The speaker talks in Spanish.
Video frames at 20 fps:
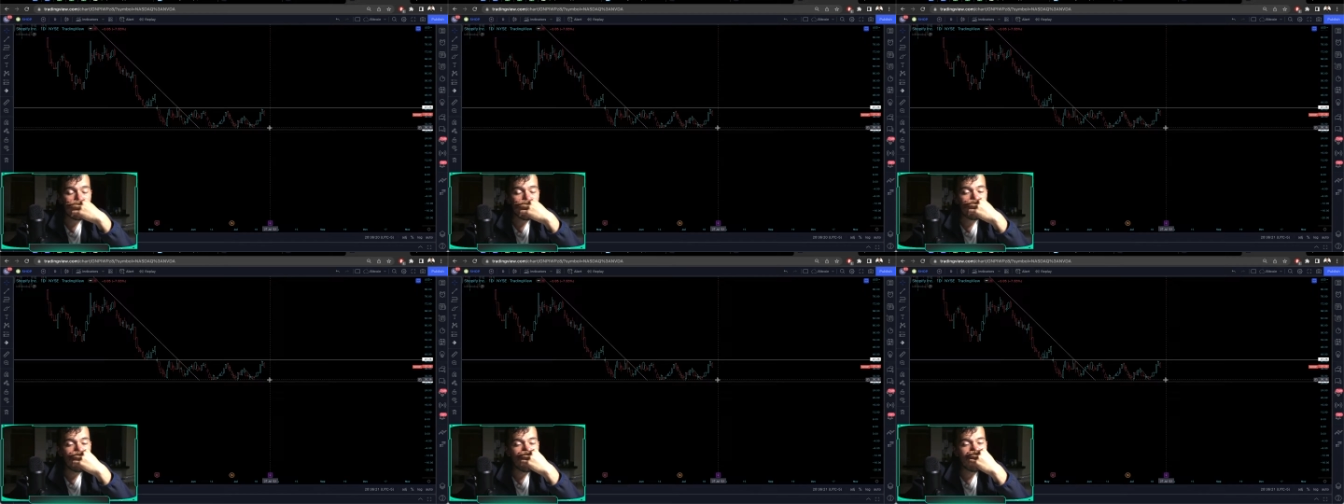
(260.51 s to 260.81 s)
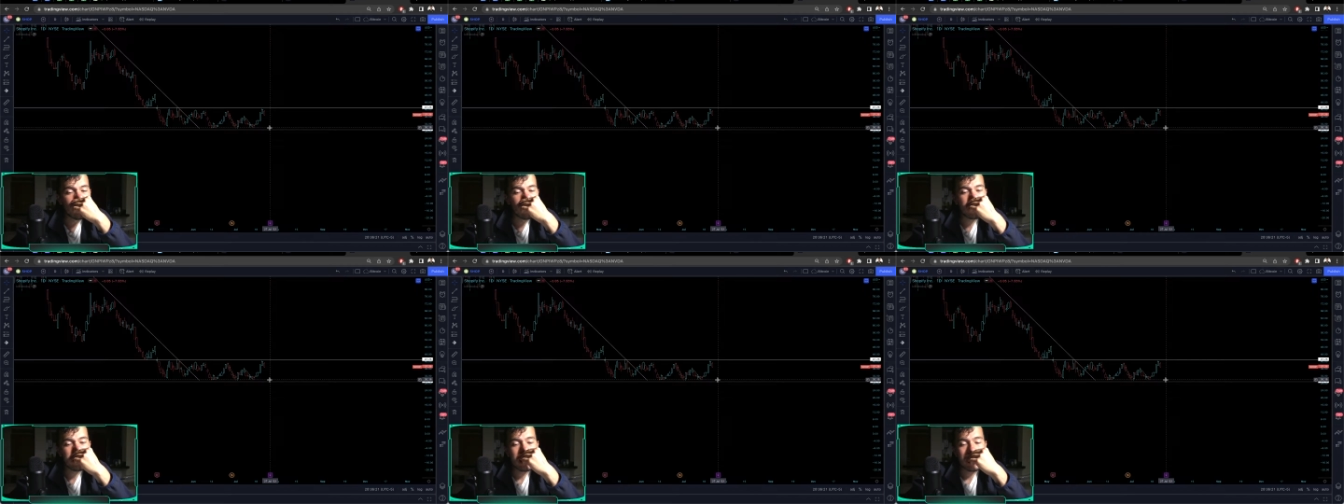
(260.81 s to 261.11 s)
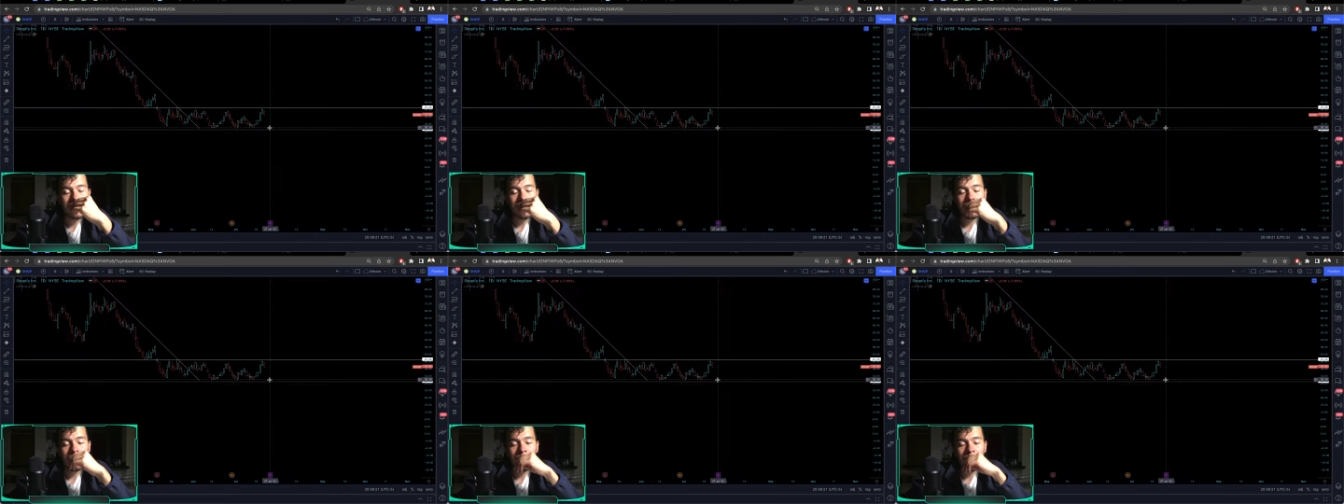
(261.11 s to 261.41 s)
no me
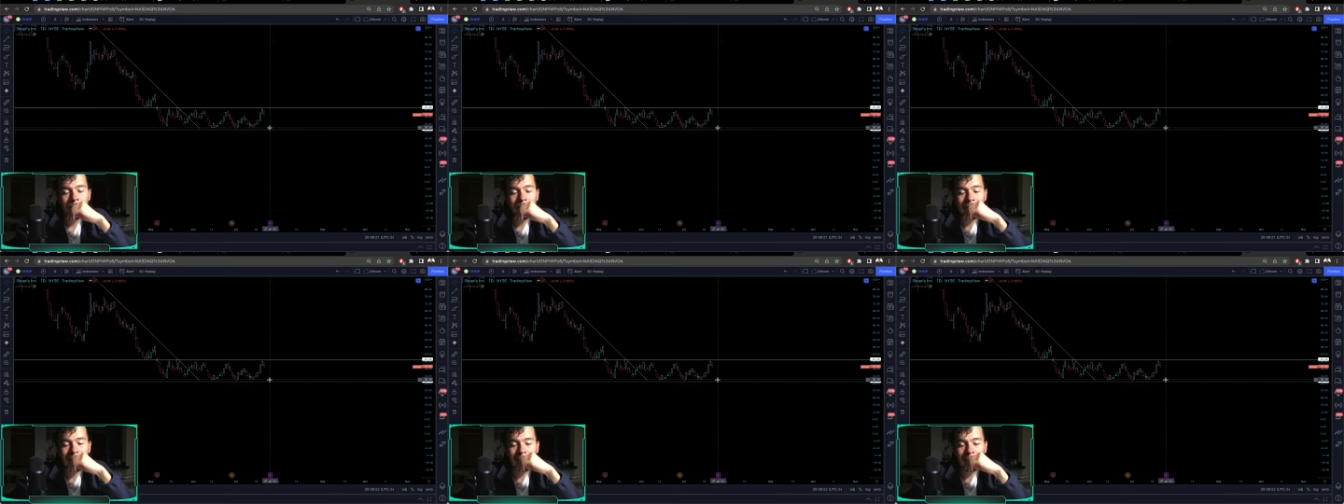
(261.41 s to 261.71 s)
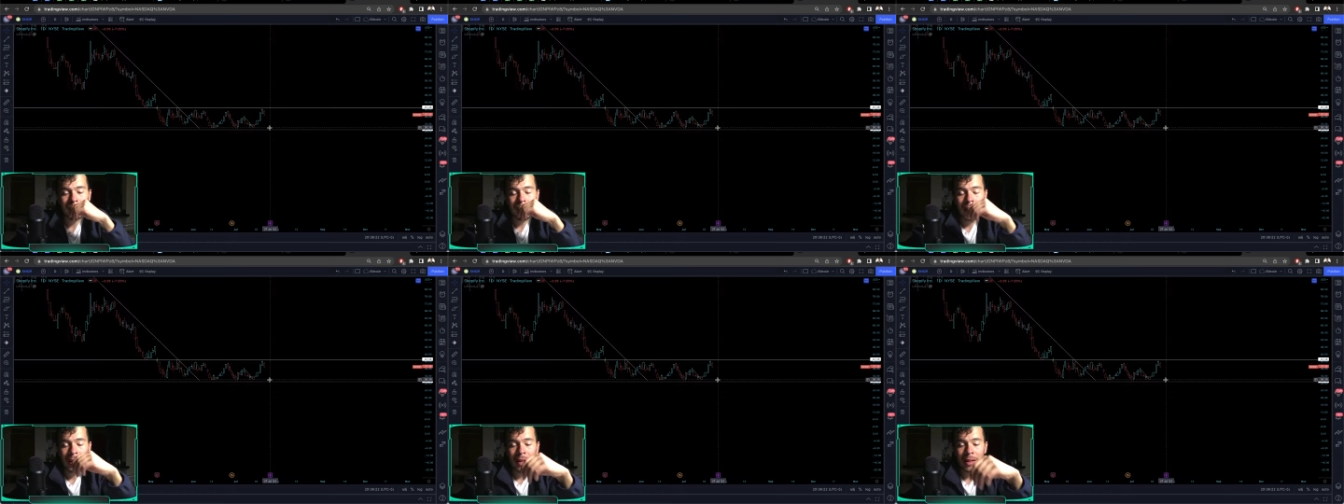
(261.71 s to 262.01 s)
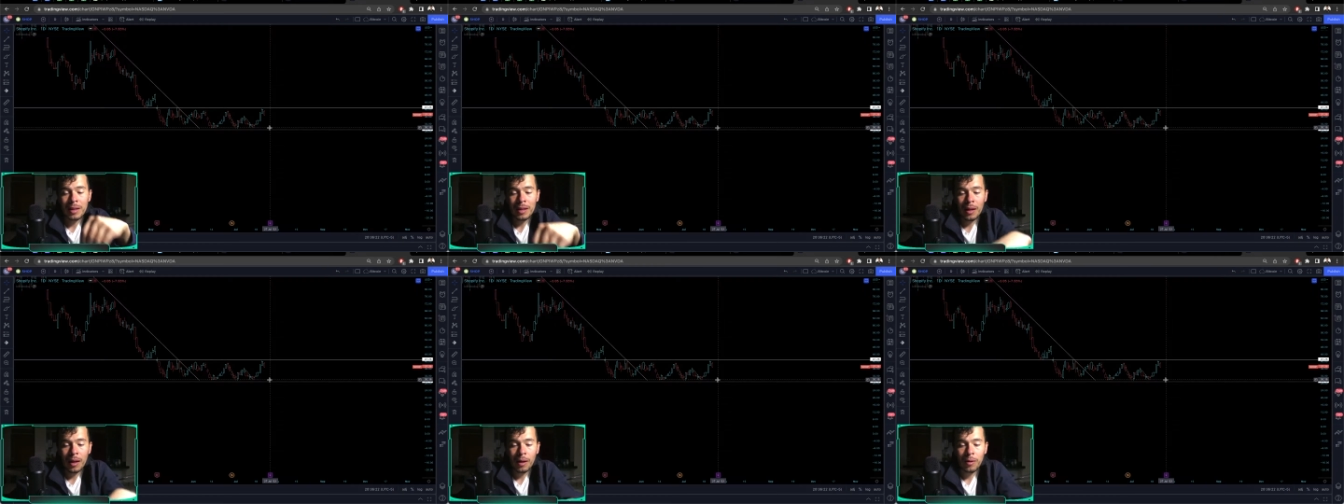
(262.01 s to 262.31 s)
gusta como meterme ahí
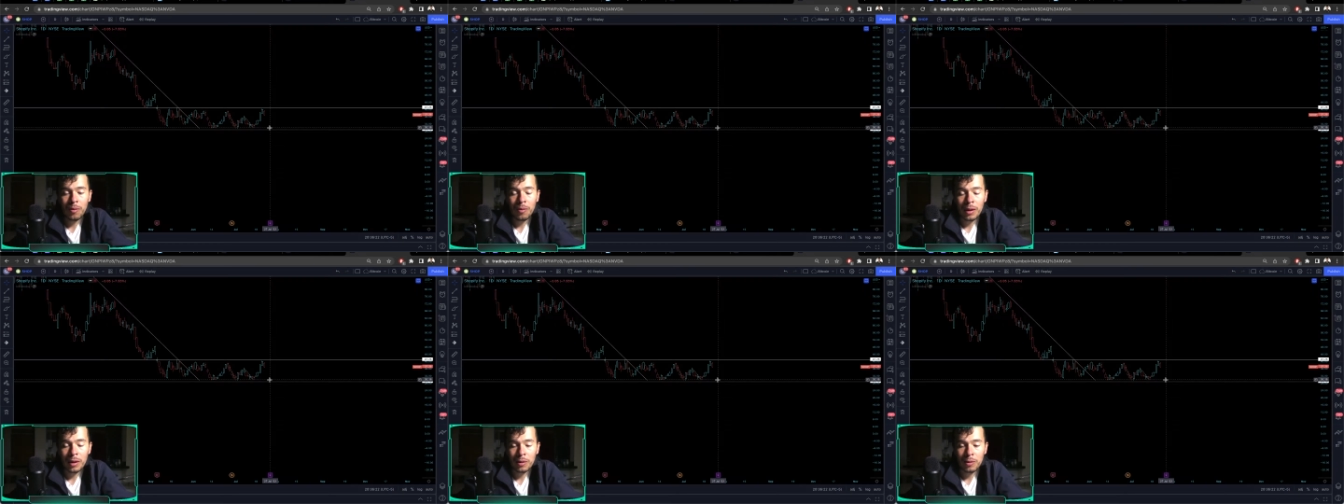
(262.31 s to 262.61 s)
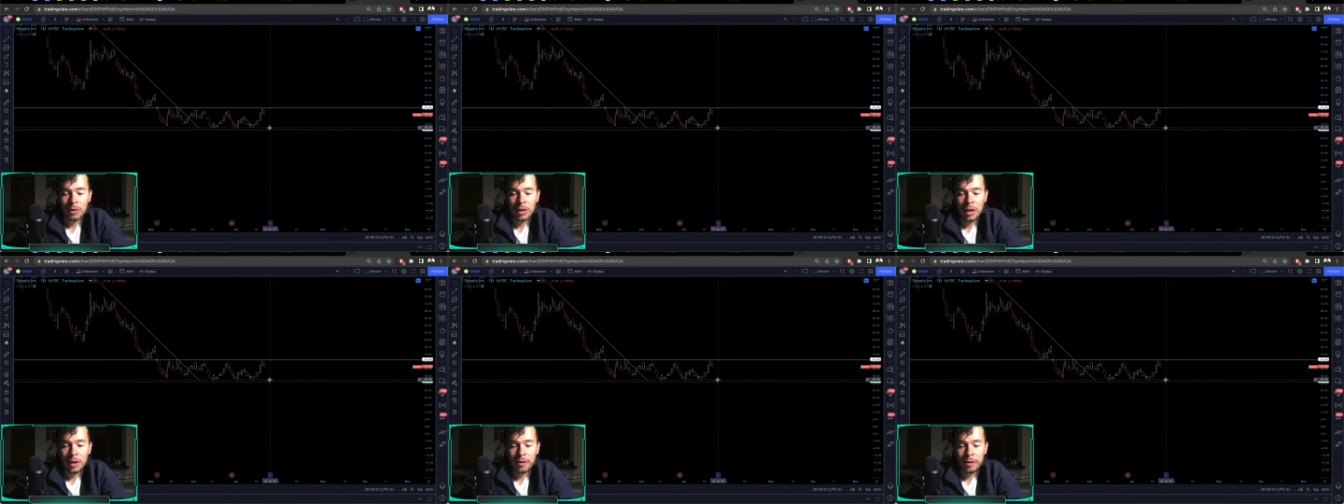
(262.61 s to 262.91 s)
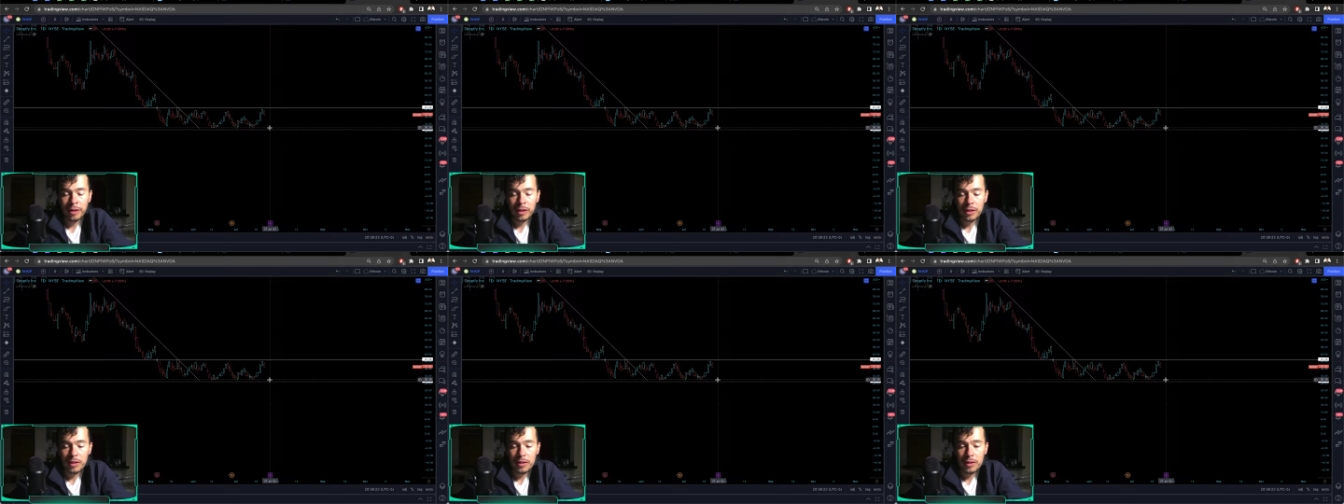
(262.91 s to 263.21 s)
a jugar con
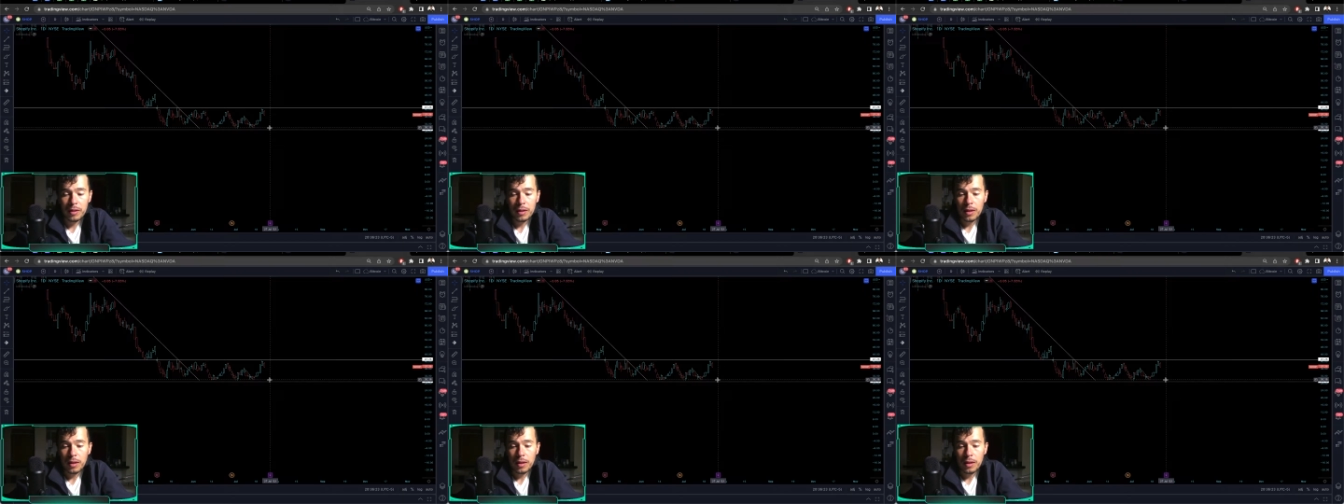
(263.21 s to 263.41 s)
earnings.